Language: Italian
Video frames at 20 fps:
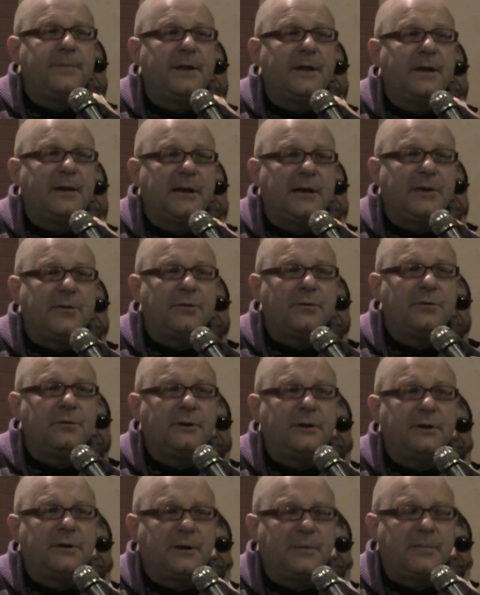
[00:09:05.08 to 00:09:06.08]
rito,
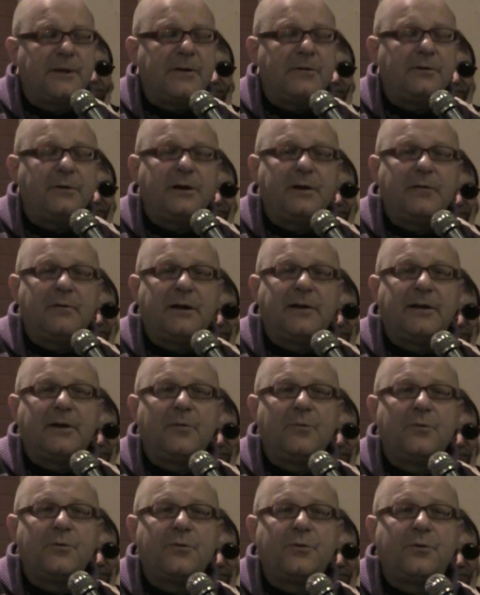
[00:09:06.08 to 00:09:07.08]
ripeto, che riguarda
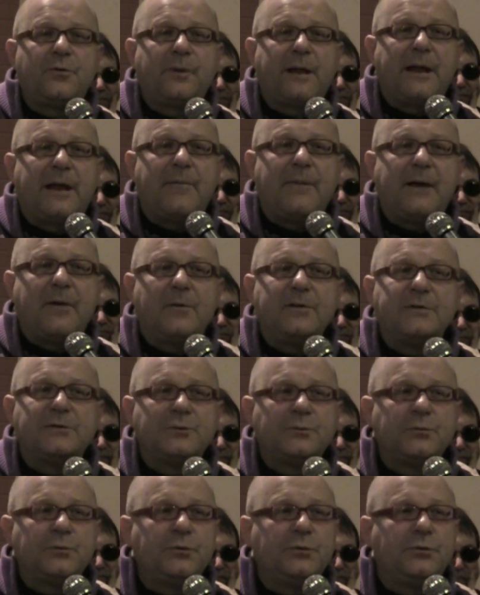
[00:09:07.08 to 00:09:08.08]
l'Unione Europea. Ma a
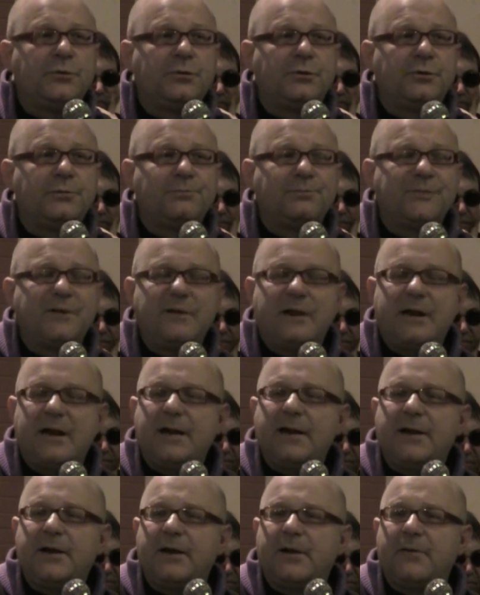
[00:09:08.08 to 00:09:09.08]
questo punto mi viene
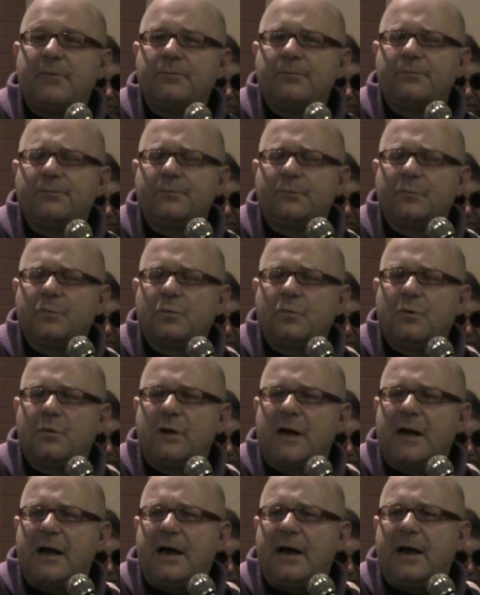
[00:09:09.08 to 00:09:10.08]
anche oh,
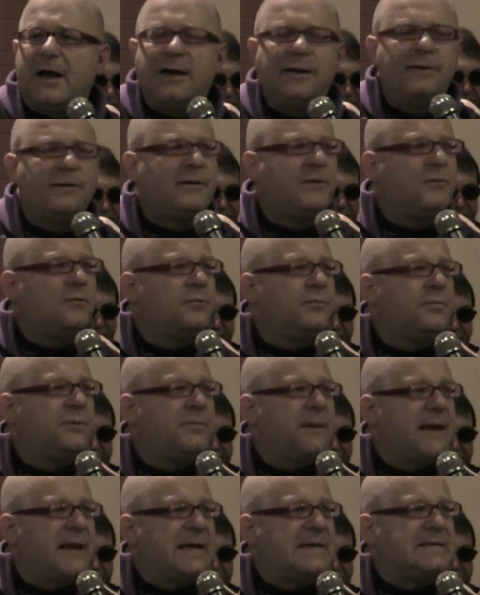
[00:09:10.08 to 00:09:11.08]
altri dubbi.
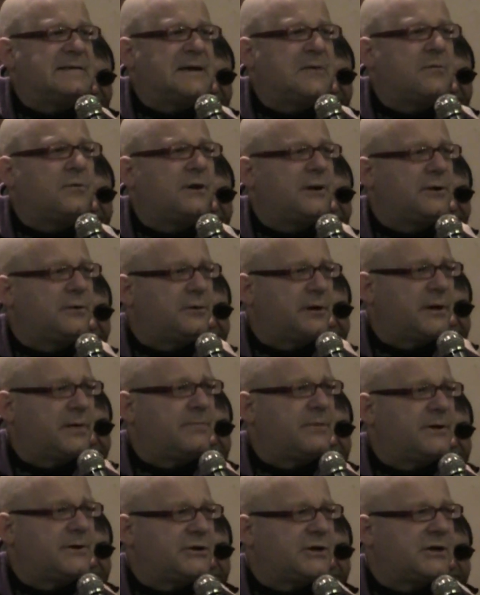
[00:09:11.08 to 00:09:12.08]
Bene, se è un rito che
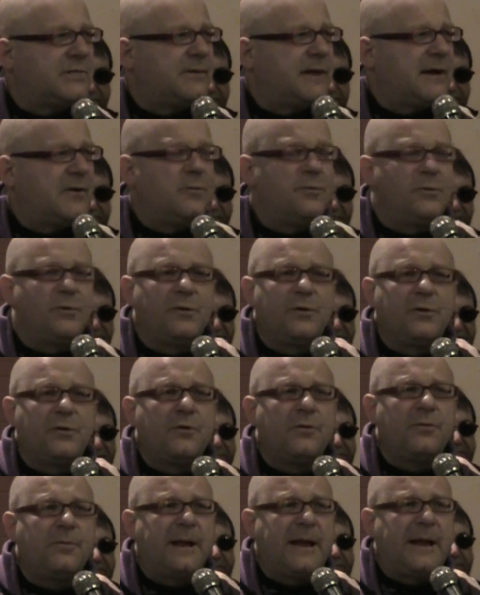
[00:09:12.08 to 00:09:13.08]
per celebrare l'Unione
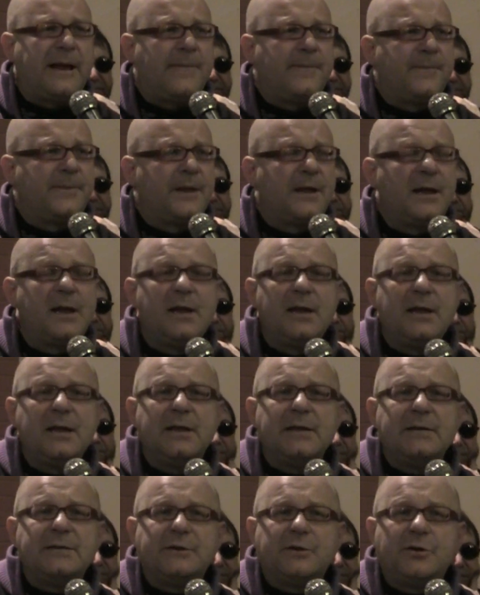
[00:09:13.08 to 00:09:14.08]
Europea,
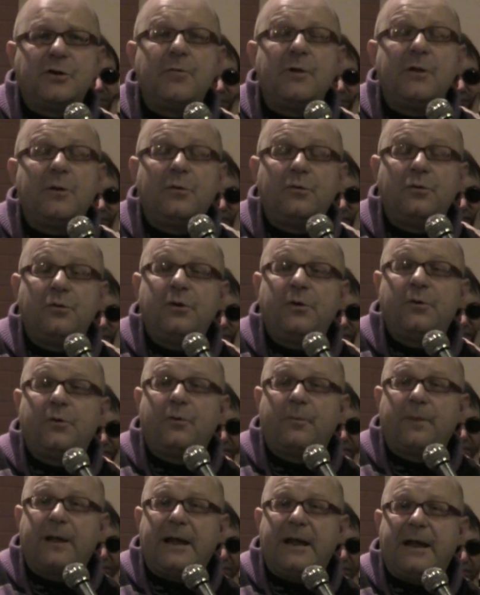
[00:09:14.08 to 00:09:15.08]
siccome l'Unione
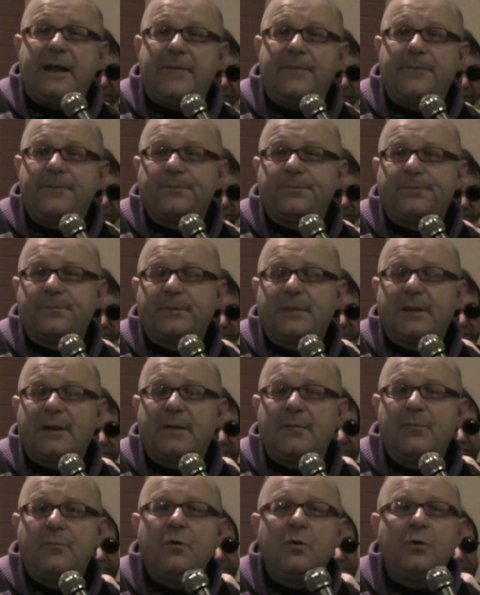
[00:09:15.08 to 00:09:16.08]
Europea
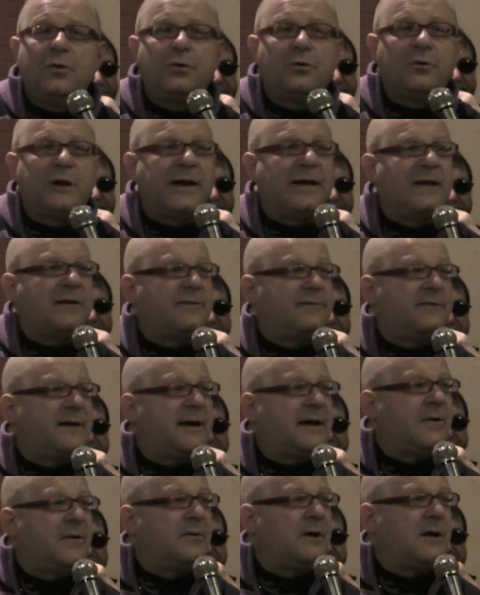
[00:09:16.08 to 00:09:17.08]
molto ha a che
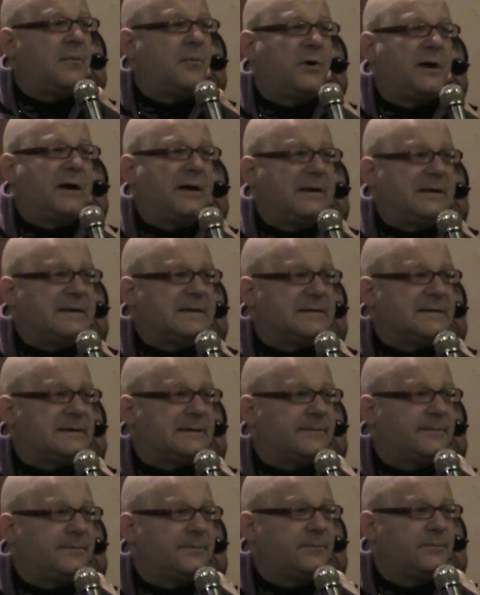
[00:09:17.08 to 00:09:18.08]
fare con
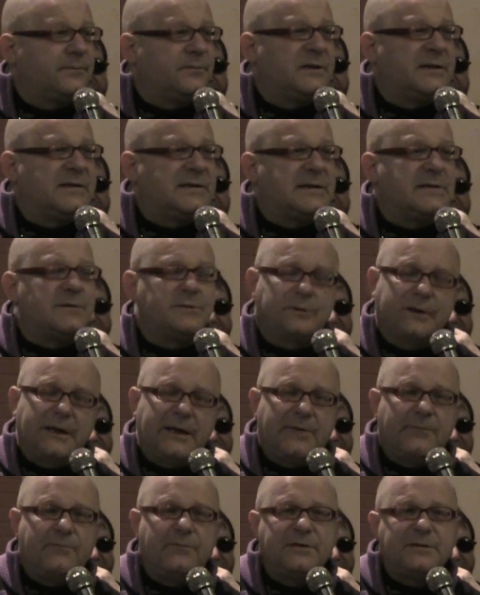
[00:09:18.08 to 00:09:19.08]
l'Apocalisse, nel senso
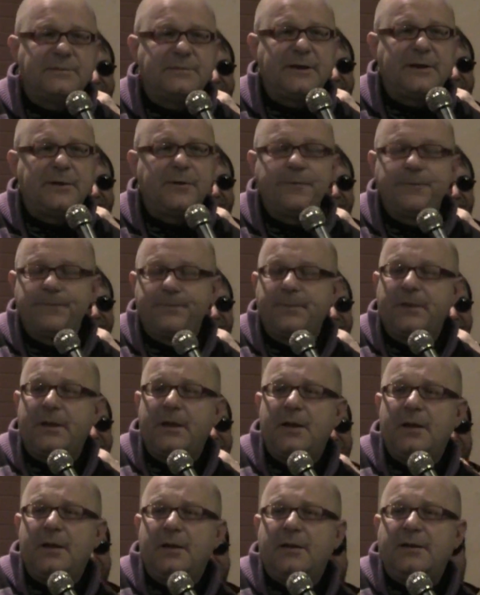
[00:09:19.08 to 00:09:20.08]
che, vi spiego,
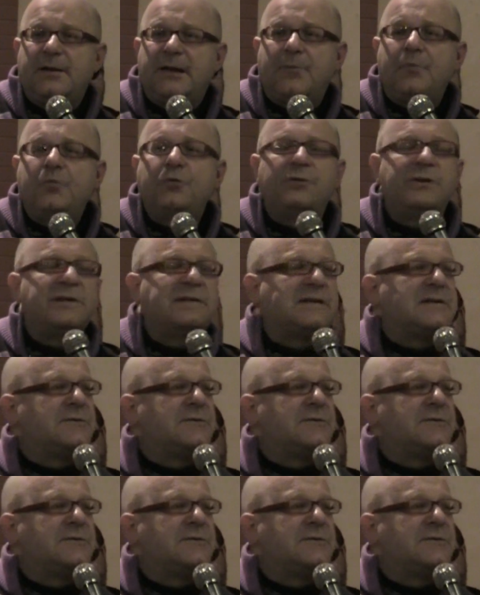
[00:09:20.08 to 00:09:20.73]
dal punto di vista